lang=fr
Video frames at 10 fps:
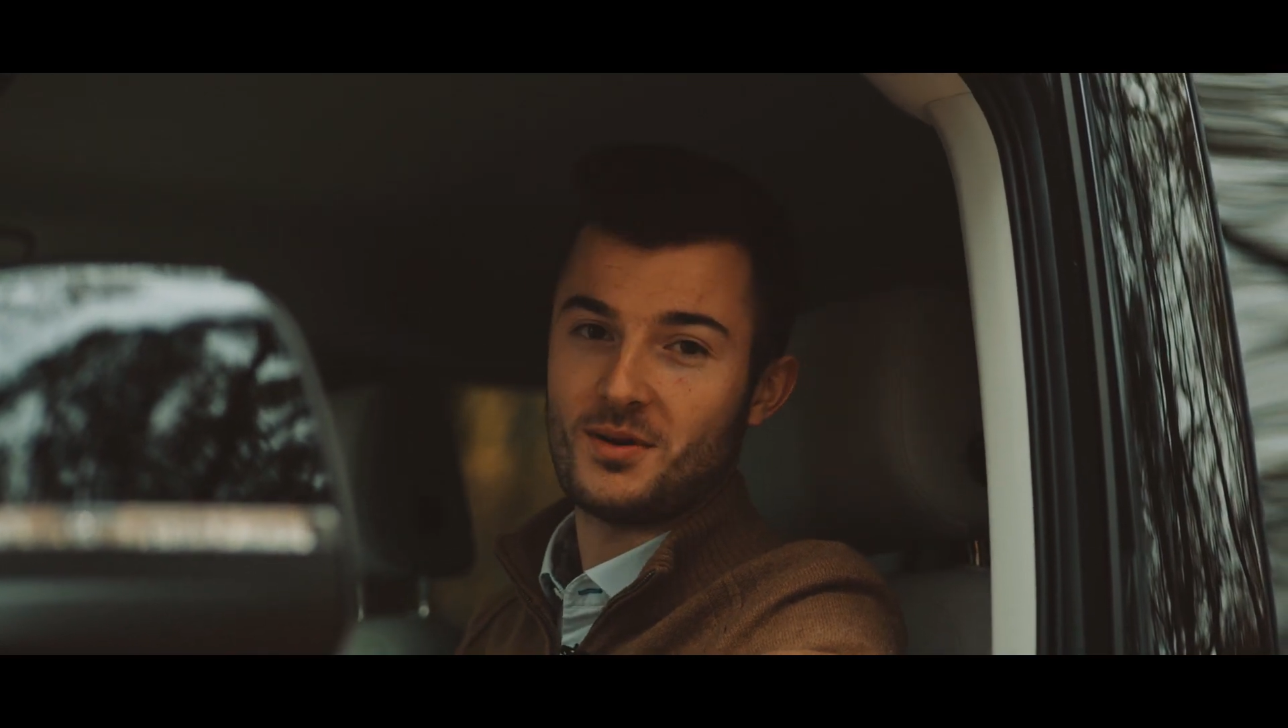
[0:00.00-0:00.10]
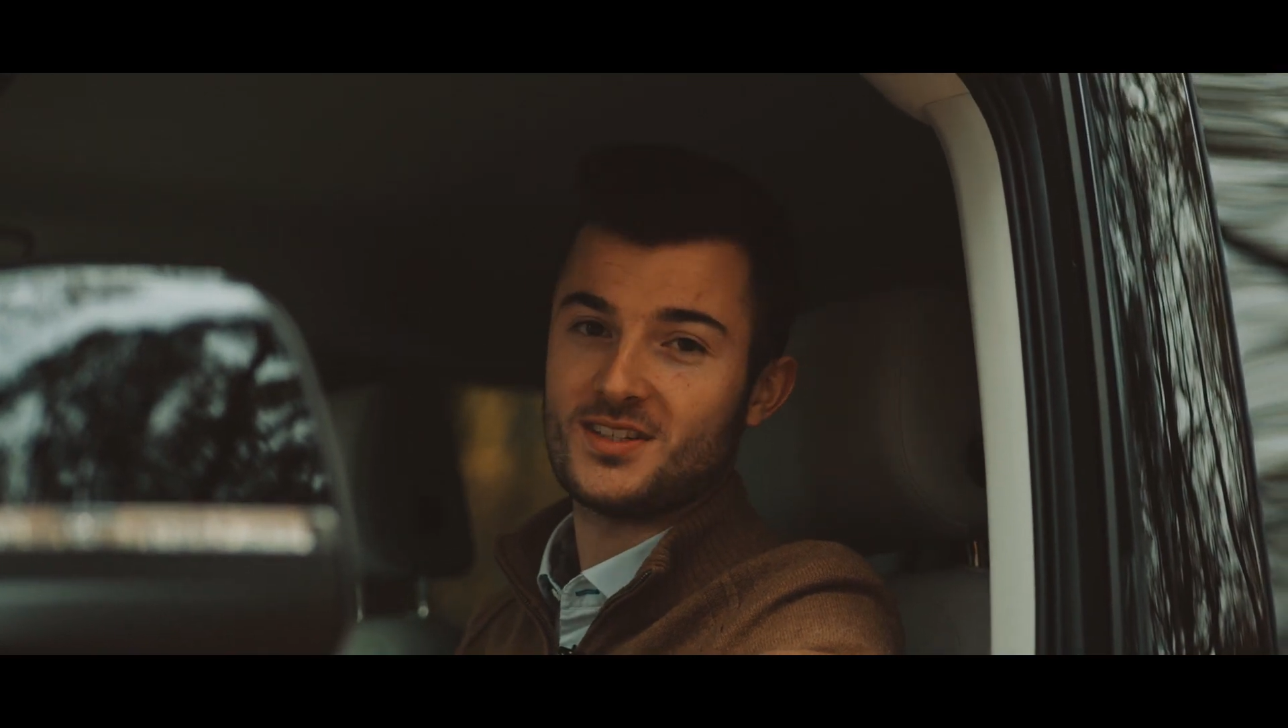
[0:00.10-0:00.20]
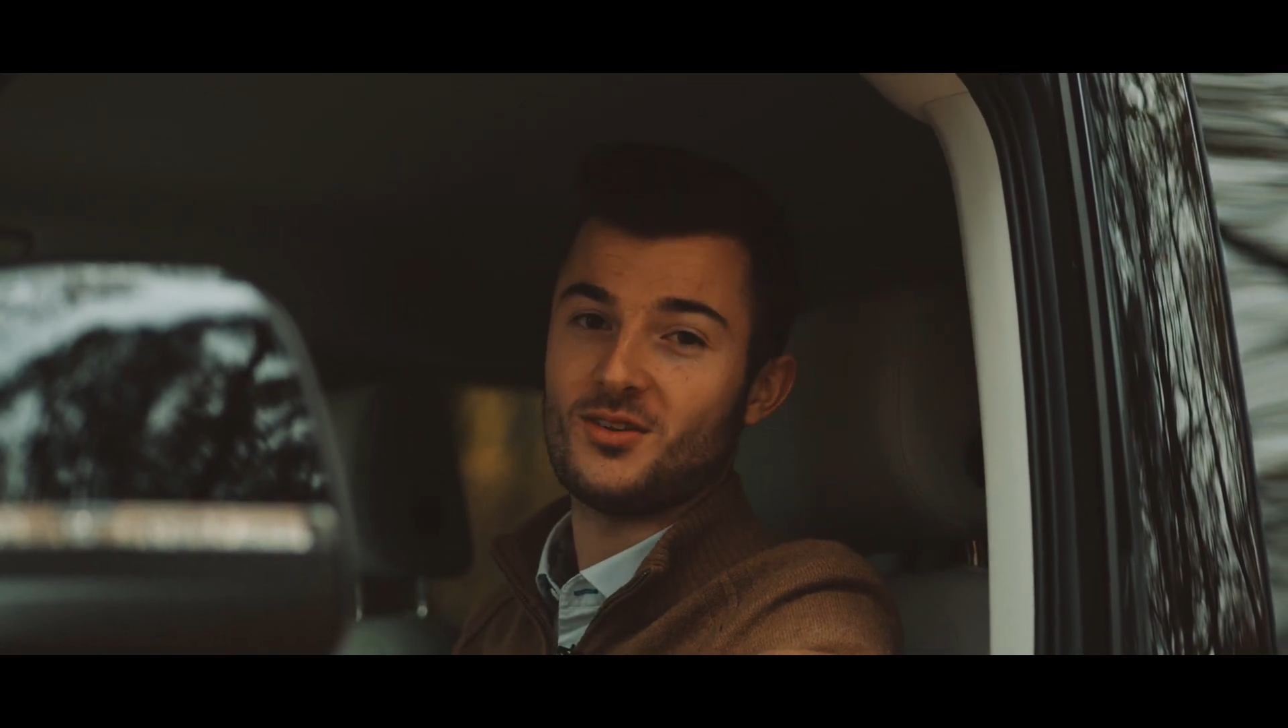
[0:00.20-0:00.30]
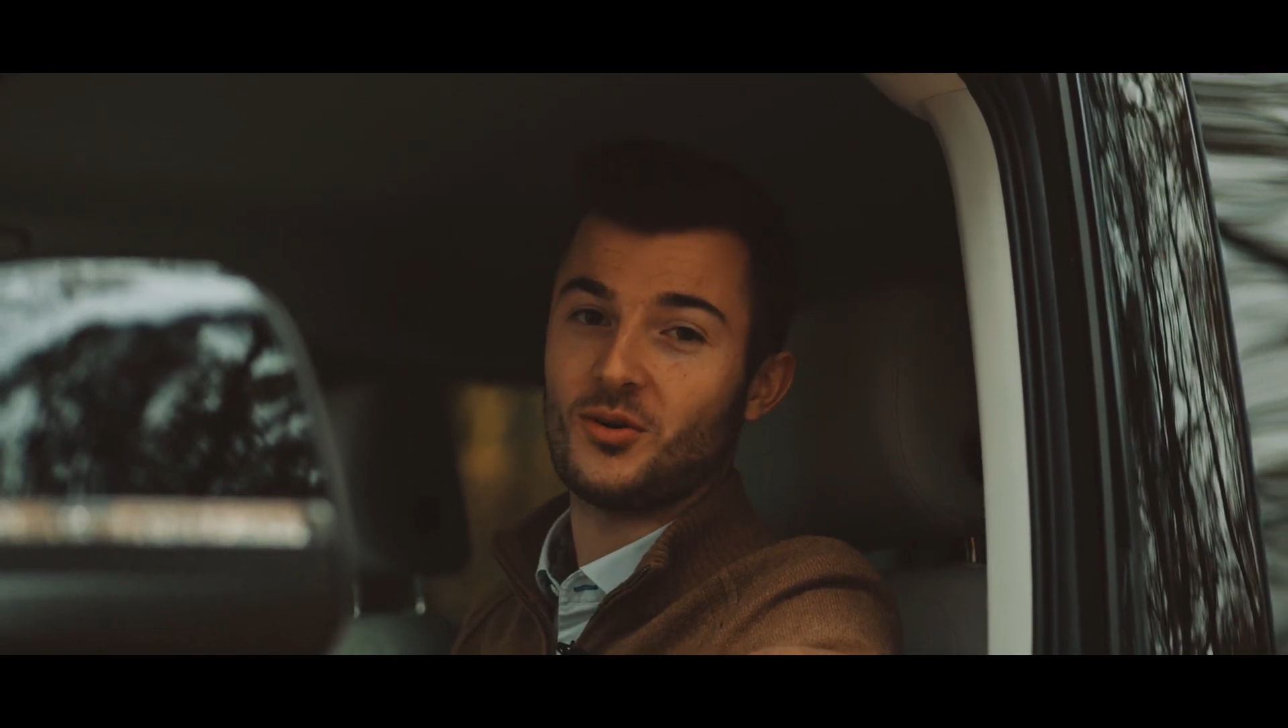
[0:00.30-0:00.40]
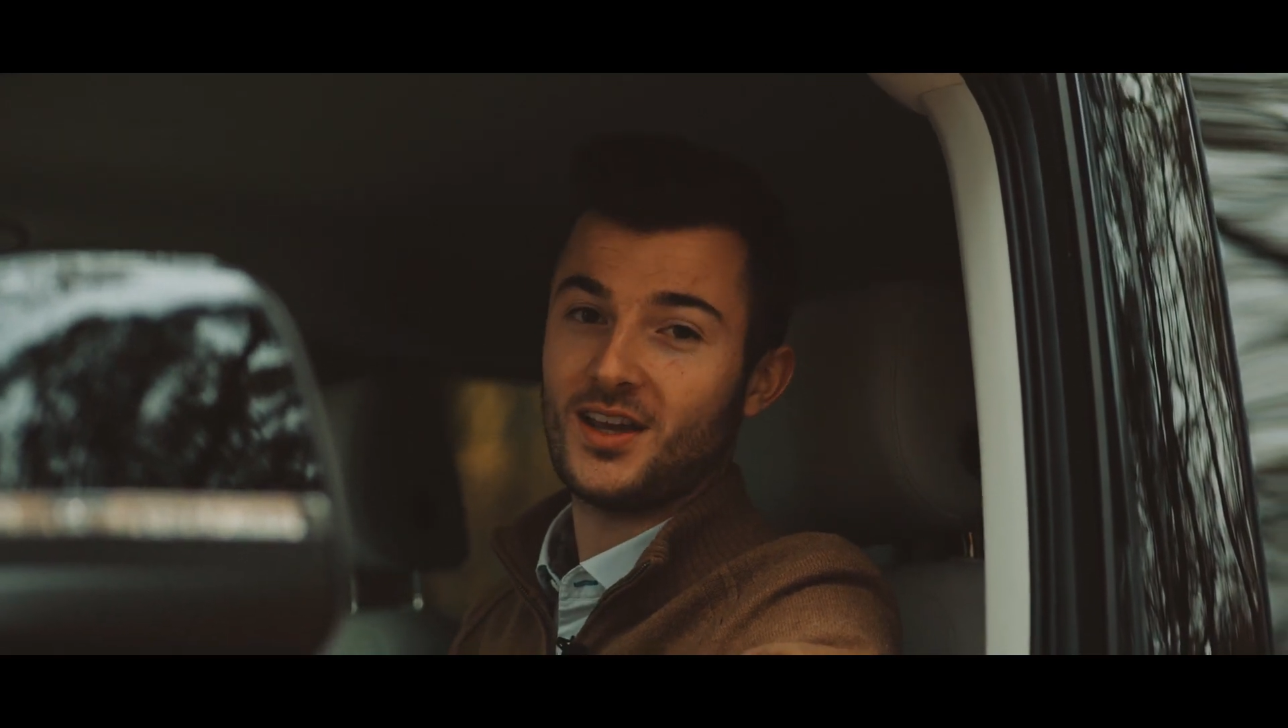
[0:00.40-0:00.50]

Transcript: passé dans